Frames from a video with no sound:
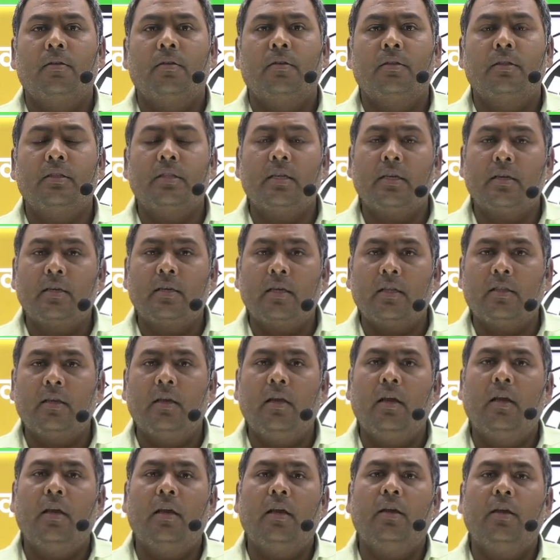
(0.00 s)

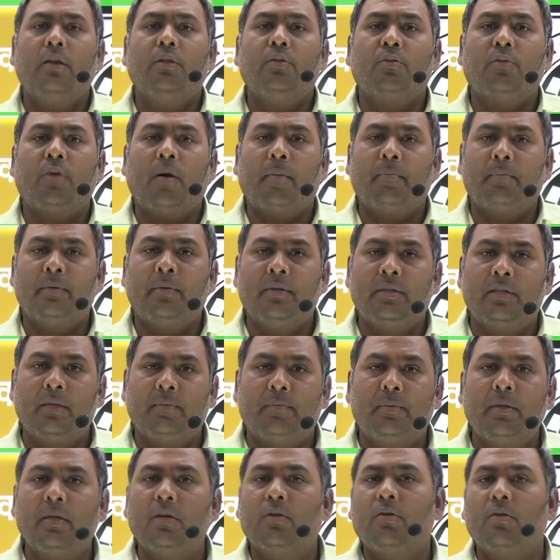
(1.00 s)
दिक्कतें हैं तो आपने
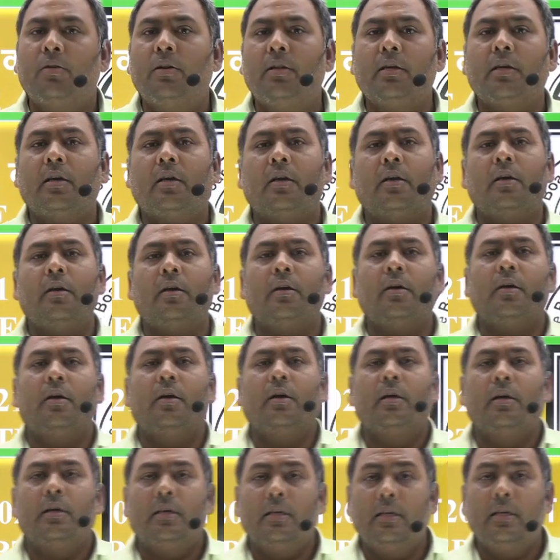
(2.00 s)
टिप्पणी को लिखें
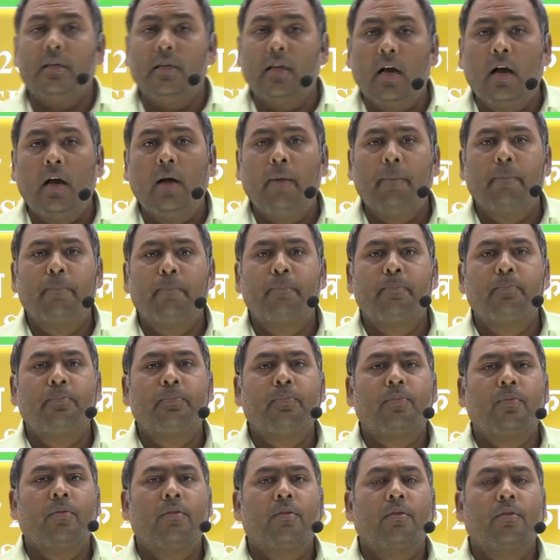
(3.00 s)
या
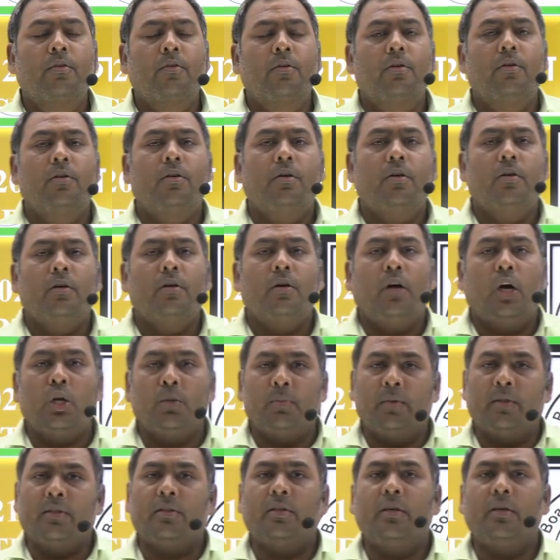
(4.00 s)

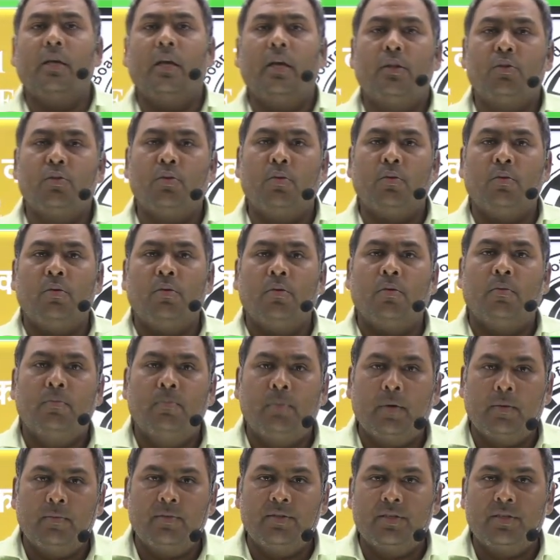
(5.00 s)
अनुमति है तो
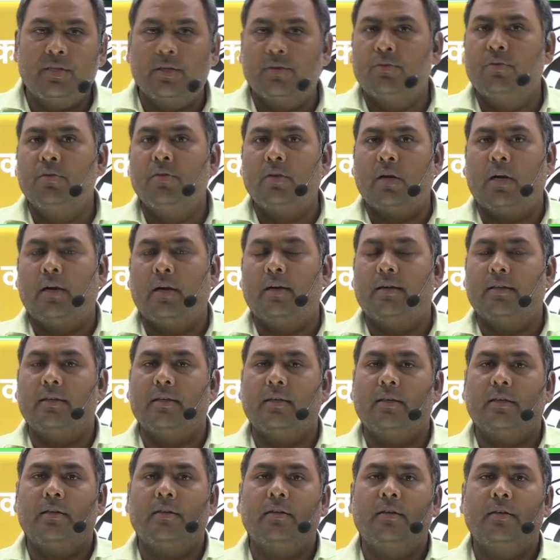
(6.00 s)
परमिशन को ग्रांट
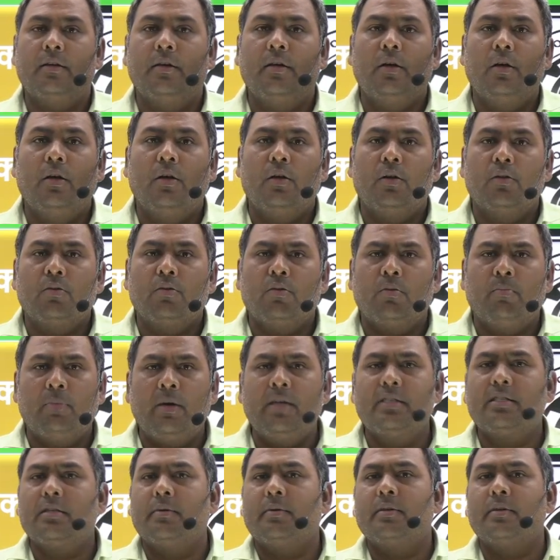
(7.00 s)
करें तो
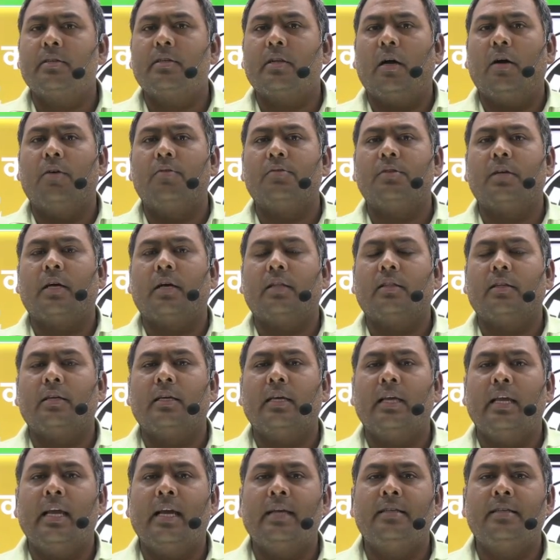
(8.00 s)
मैं समझ रहा हूं जहां तक
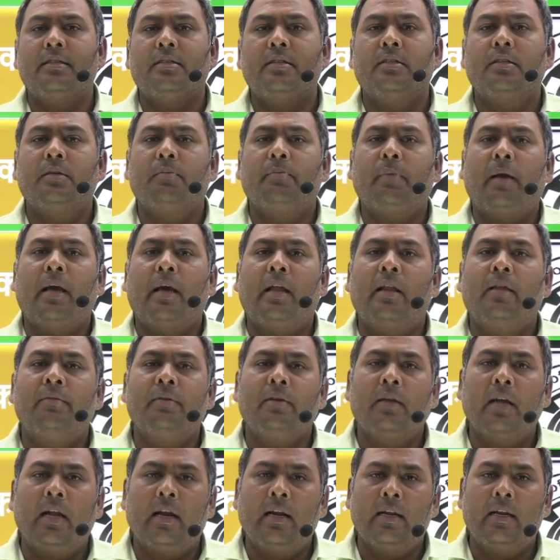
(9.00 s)
ए आई पहले भी
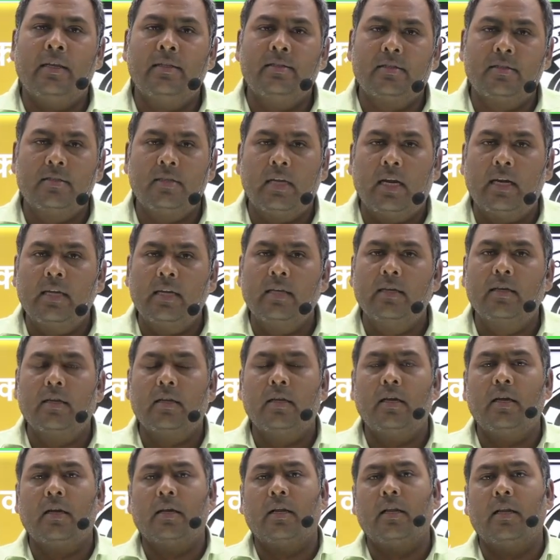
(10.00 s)
गाइडलाइंस जारी कर
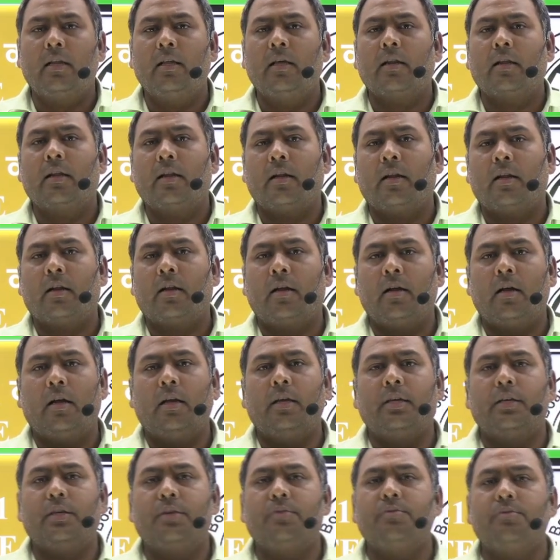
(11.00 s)
या क्लियर कर रखा
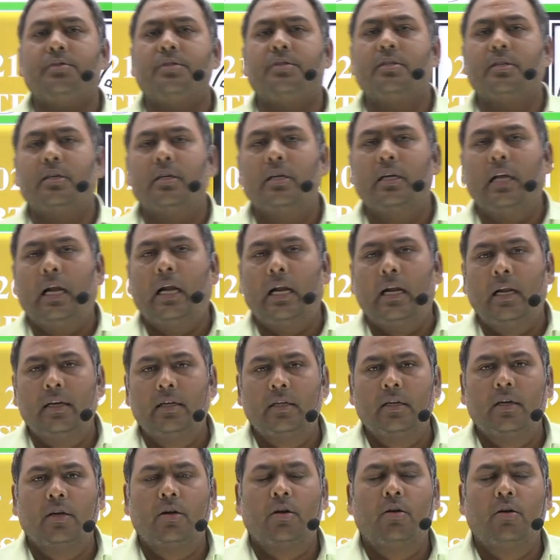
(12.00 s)
है कि यूजीसी की गाइडलाइन
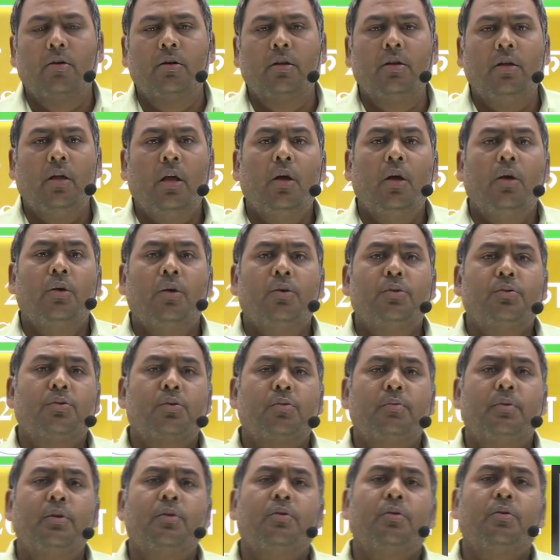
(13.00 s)
के अकॉर्डिंग
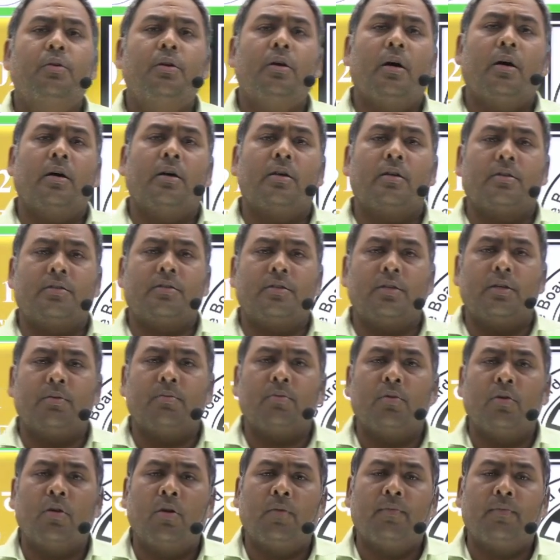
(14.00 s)
जो भी कोई स्टेट
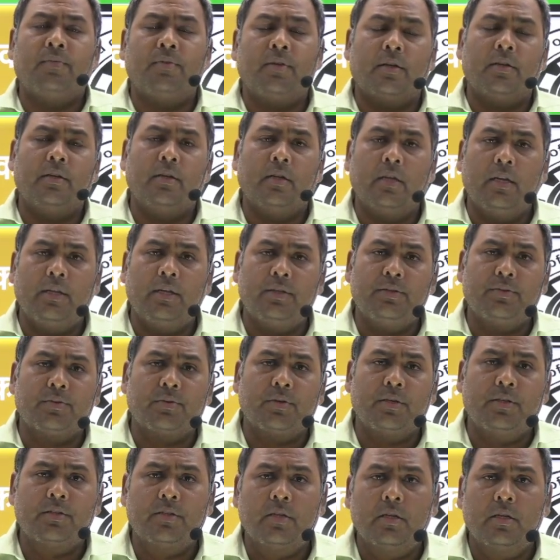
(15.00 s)
बोर्ड ऑफ टेक्निकल
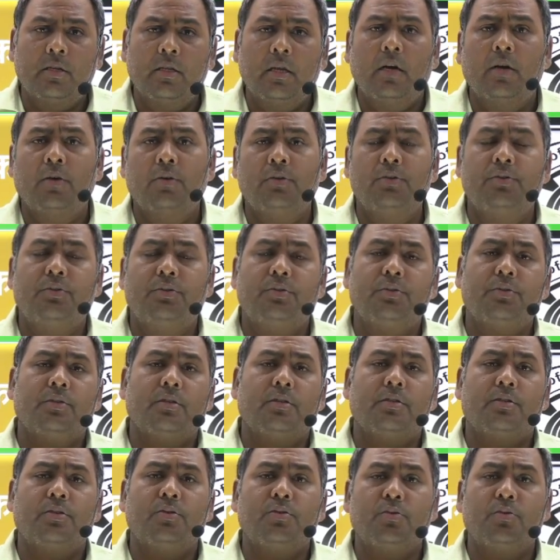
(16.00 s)
एजुकेशन या
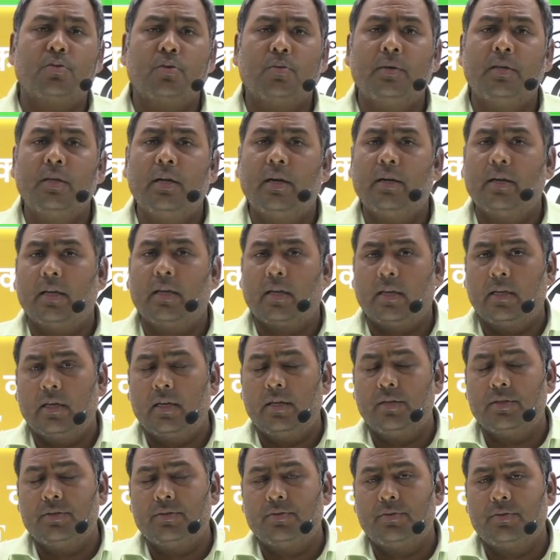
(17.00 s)
इंस्टीट्यूशन जो भी हैं
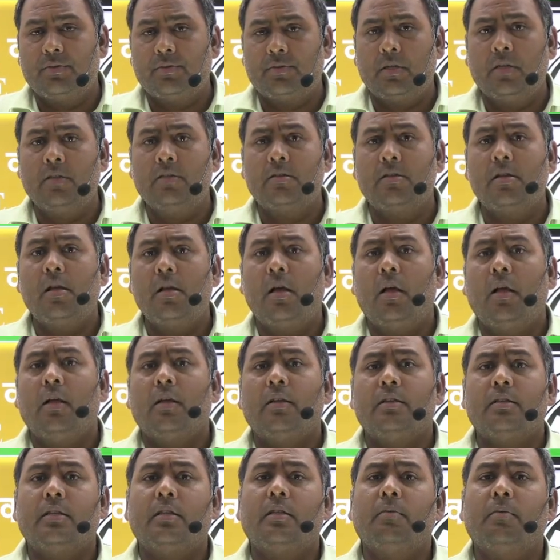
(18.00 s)
टेक्निकल एजुकेशन
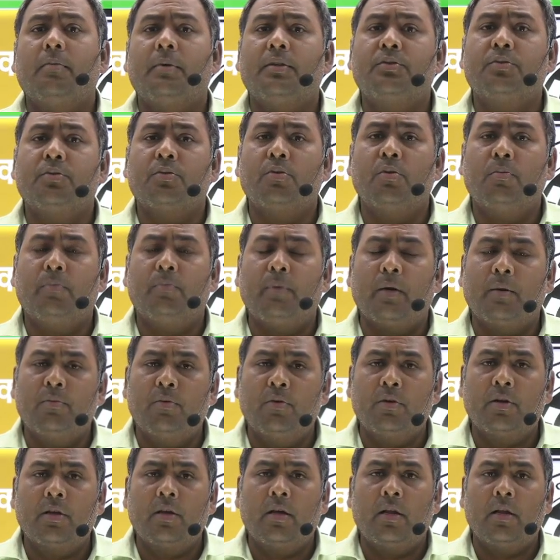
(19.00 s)
यदि बच्चों को
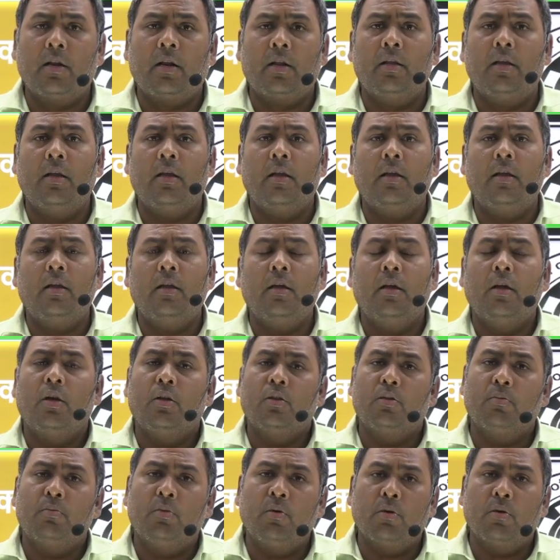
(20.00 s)
प्रमोट कर रही हैं
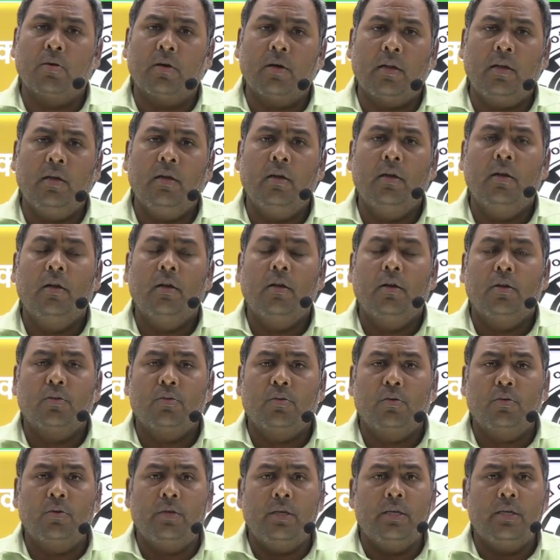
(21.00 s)
तो वो करें
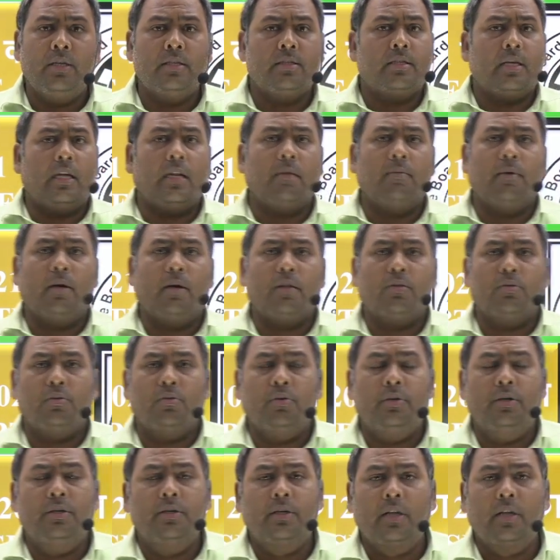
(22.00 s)
तो इन सारी बातों
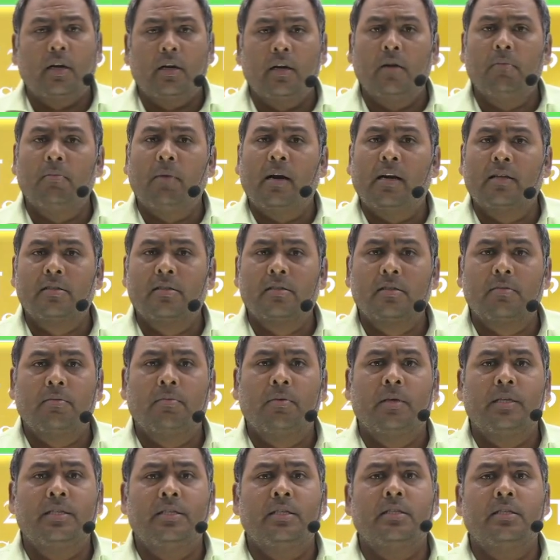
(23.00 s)
को इंटरनल मार्क्स
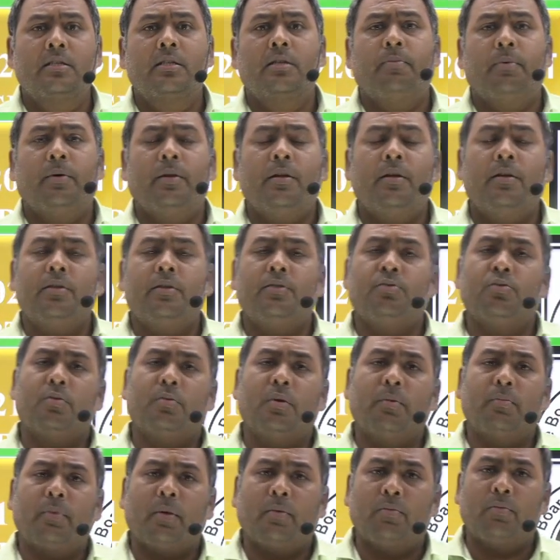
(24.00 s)
बेसिस पर जो
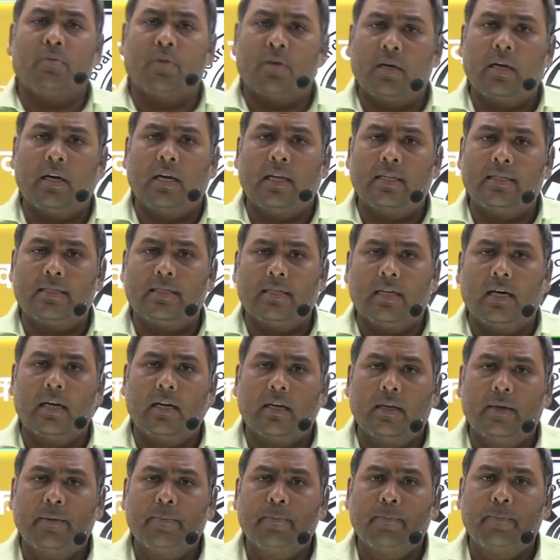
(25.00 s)
भी प्रमोट करना चाह रहे हैं